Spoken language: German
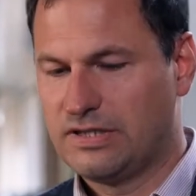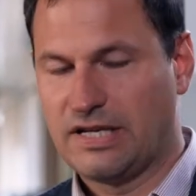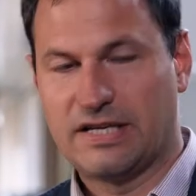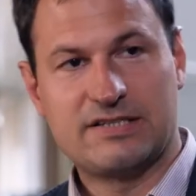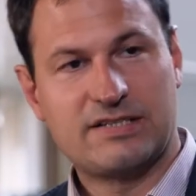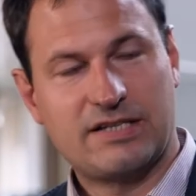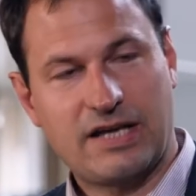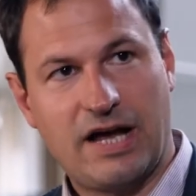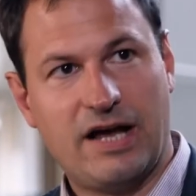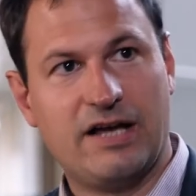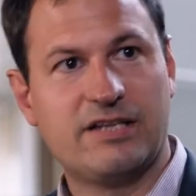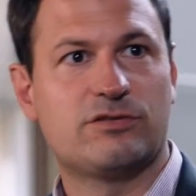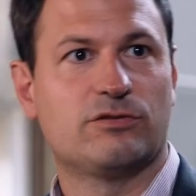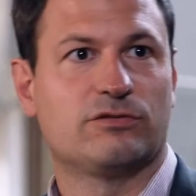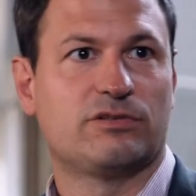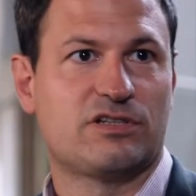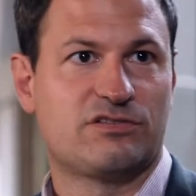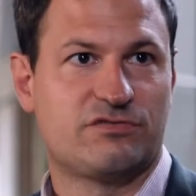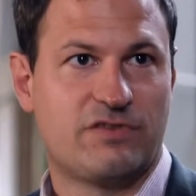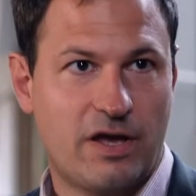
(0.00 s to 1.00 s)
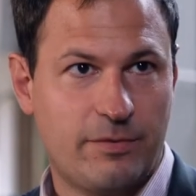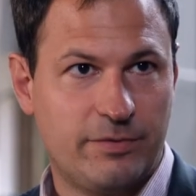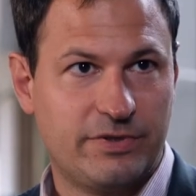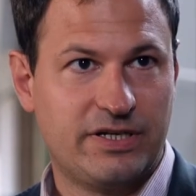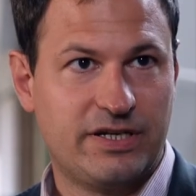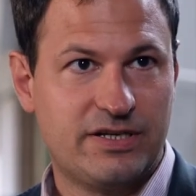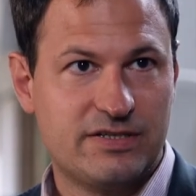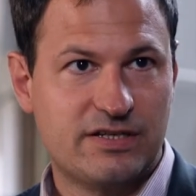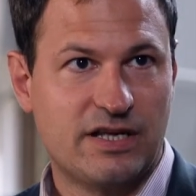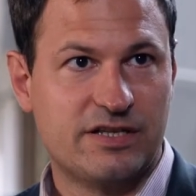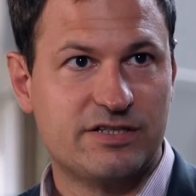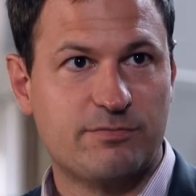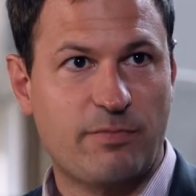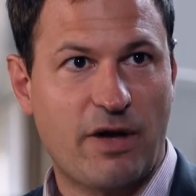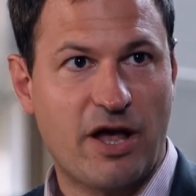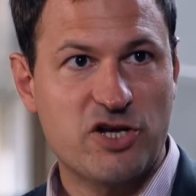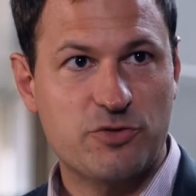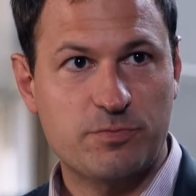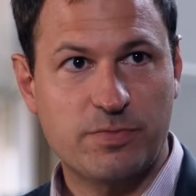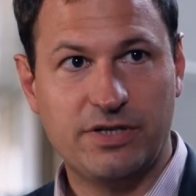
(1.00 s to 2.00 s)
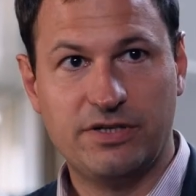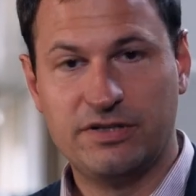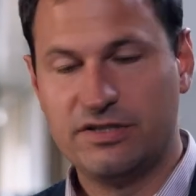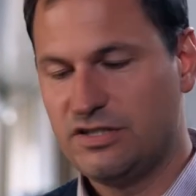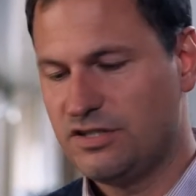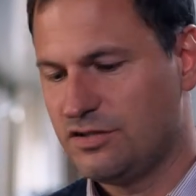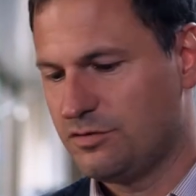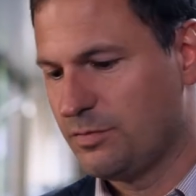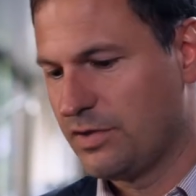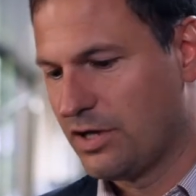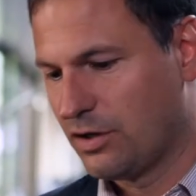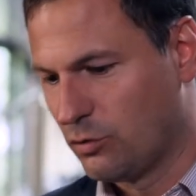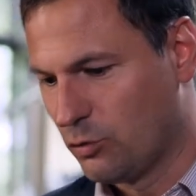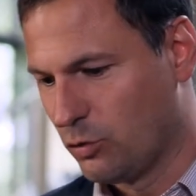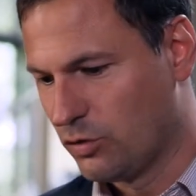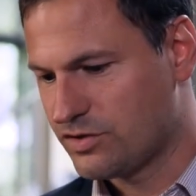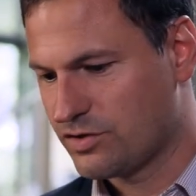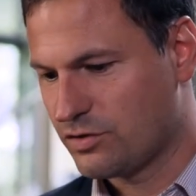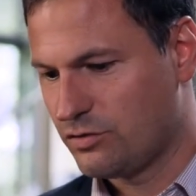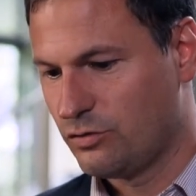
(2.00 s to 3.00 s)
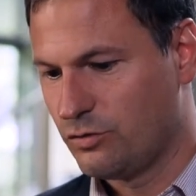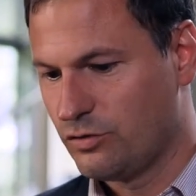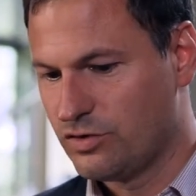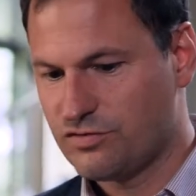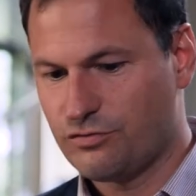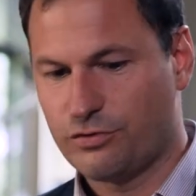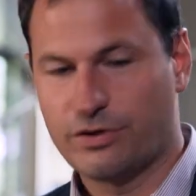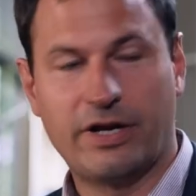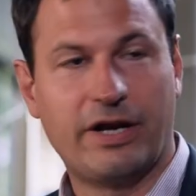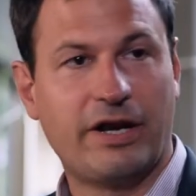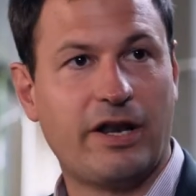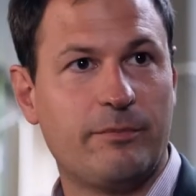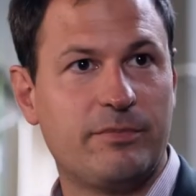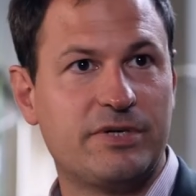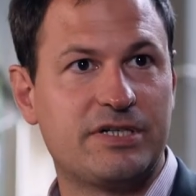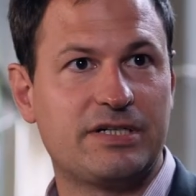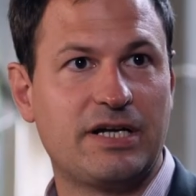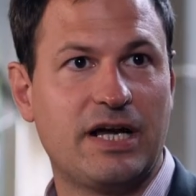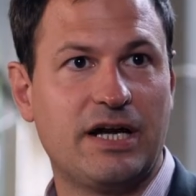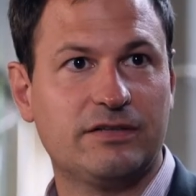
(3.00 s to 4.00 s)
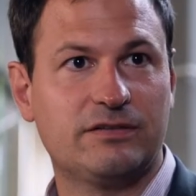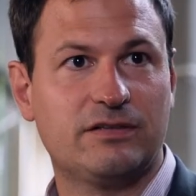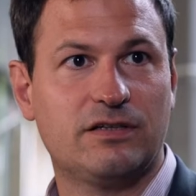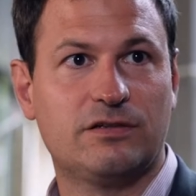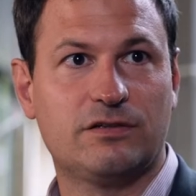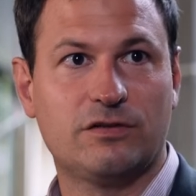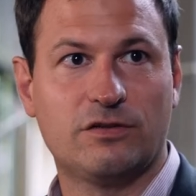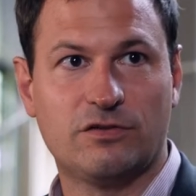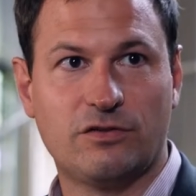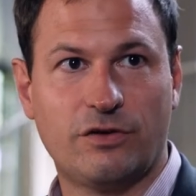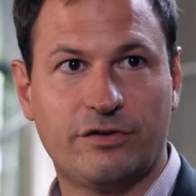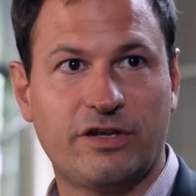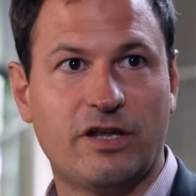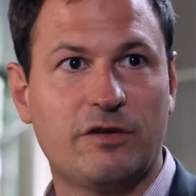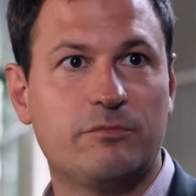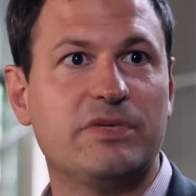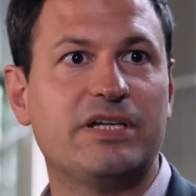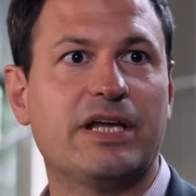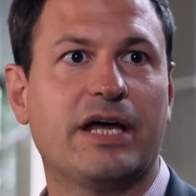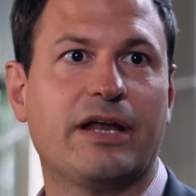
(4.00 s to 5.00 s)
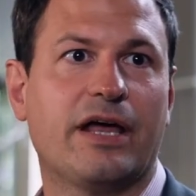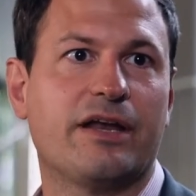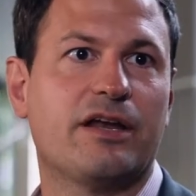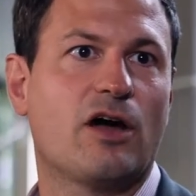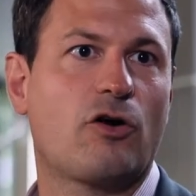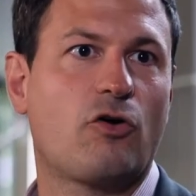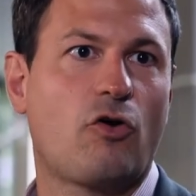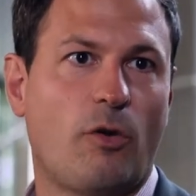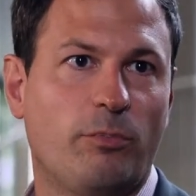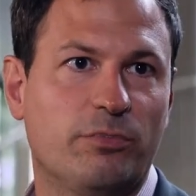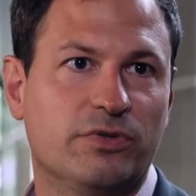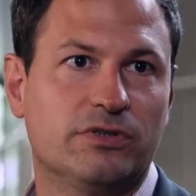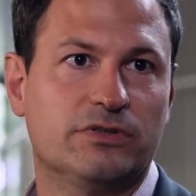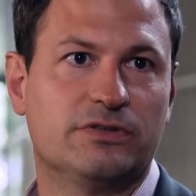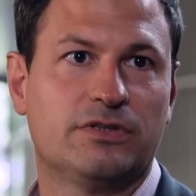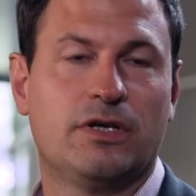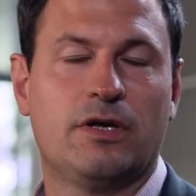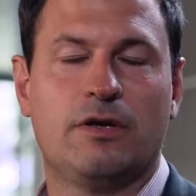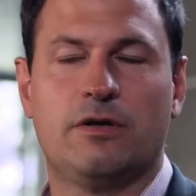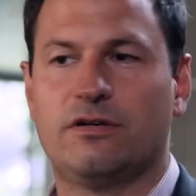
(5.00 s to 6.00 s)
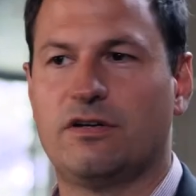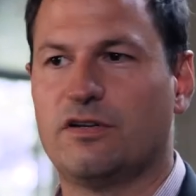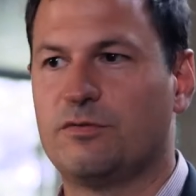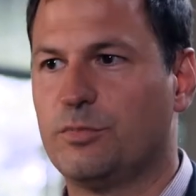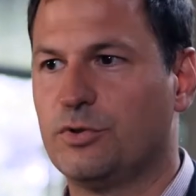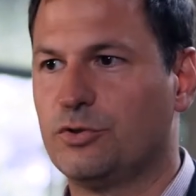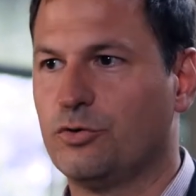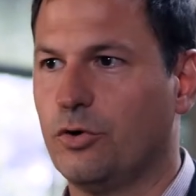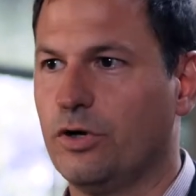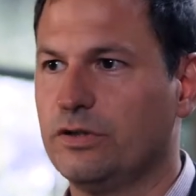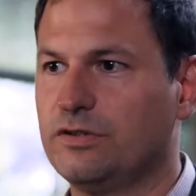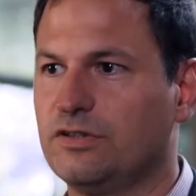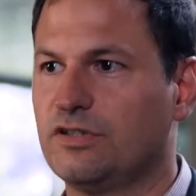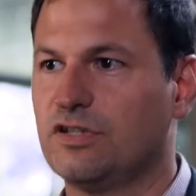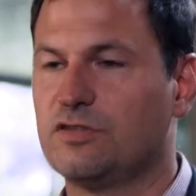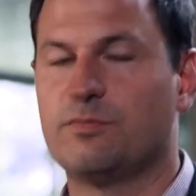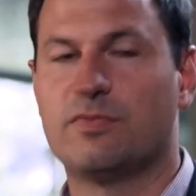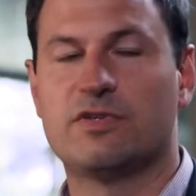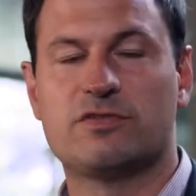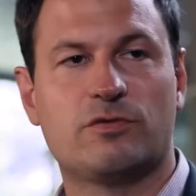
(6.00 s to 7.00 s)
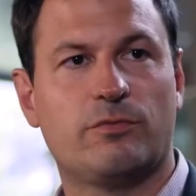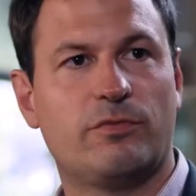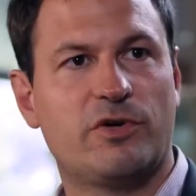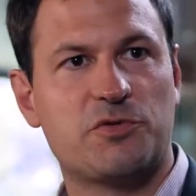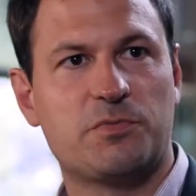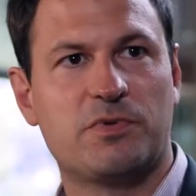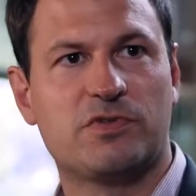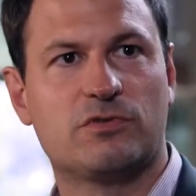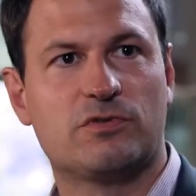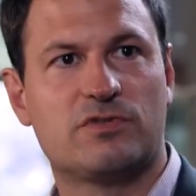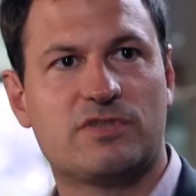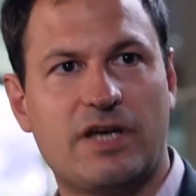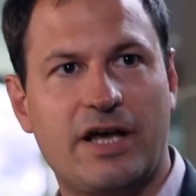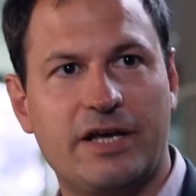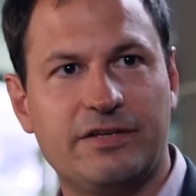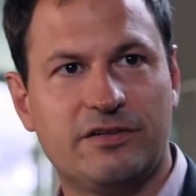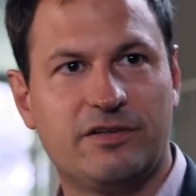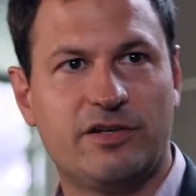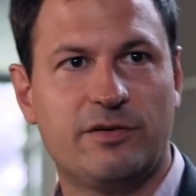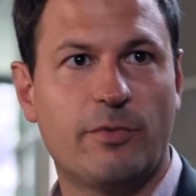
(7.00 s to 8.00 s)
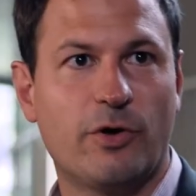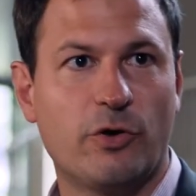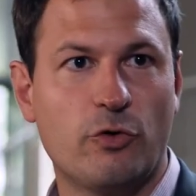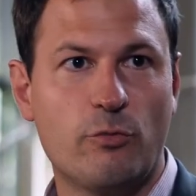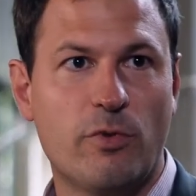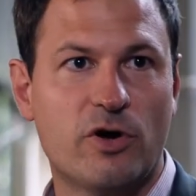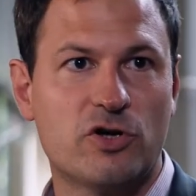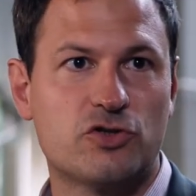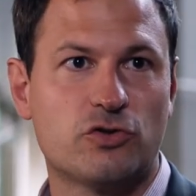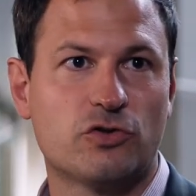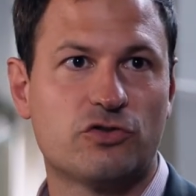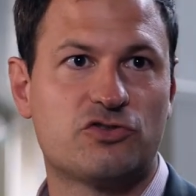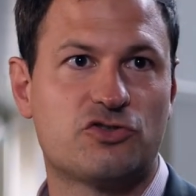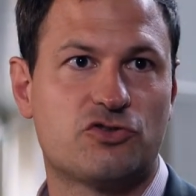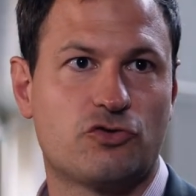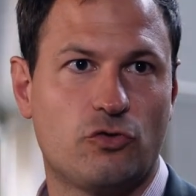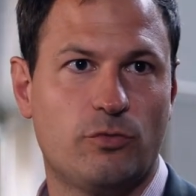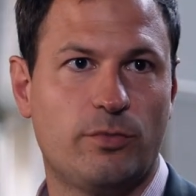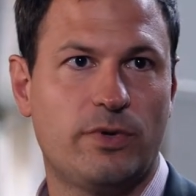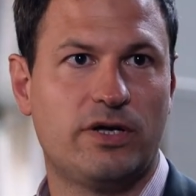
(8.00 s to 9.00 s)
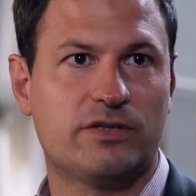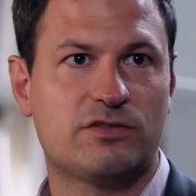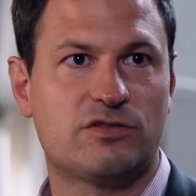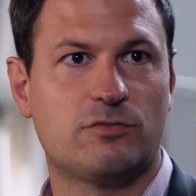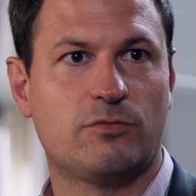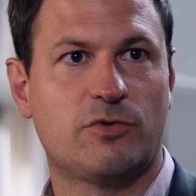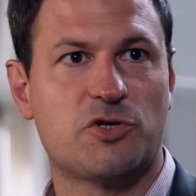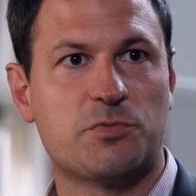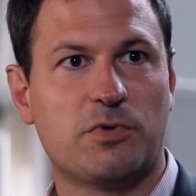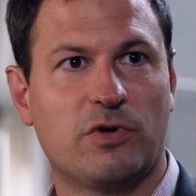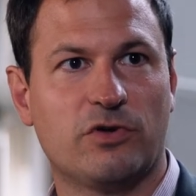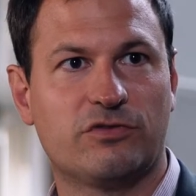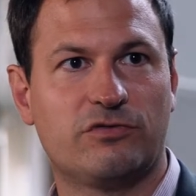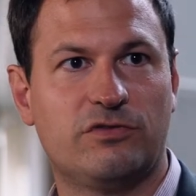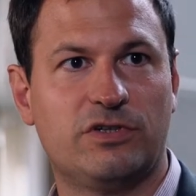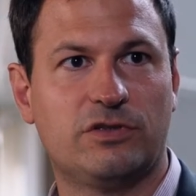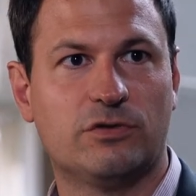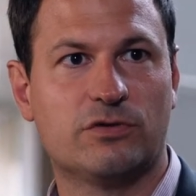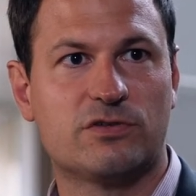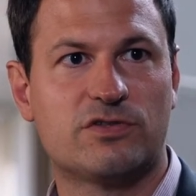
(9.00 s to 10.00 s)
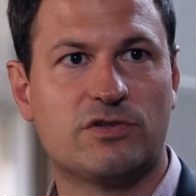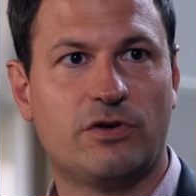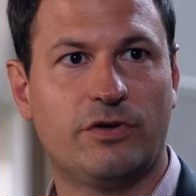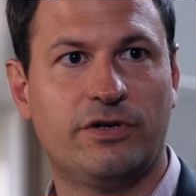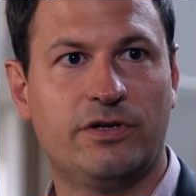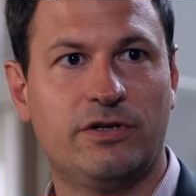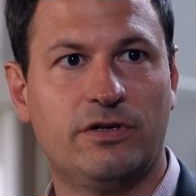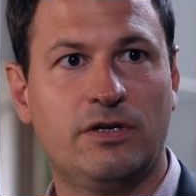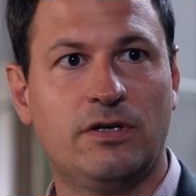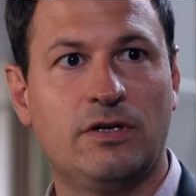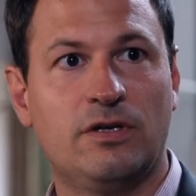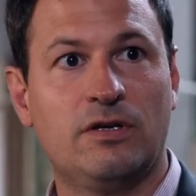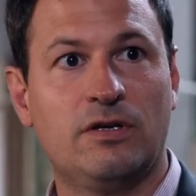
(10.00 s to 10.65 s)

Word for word: das Gas und das Wärmenetz als Beispiel nicht mehr losgelöst voneinander betrachtet, sondern miteinander koppelt. Das bedeutet, dass man zum Beispiel zu Zeiten, in denen man Überschussstrom hat, zum Beispiel aus mhm. Wind und Sonne,